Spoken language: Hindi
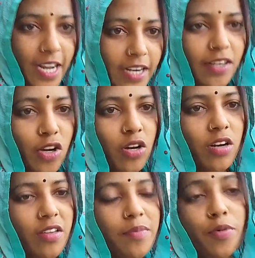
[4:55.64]
टेन
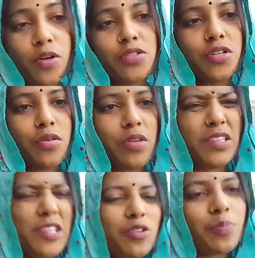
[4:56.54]
डॉलर की बहुत
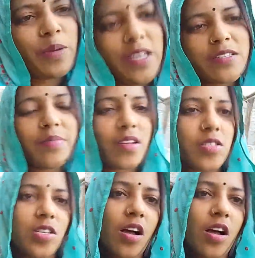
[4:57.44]
ज़रूरत है तो प्लीज़ मेरा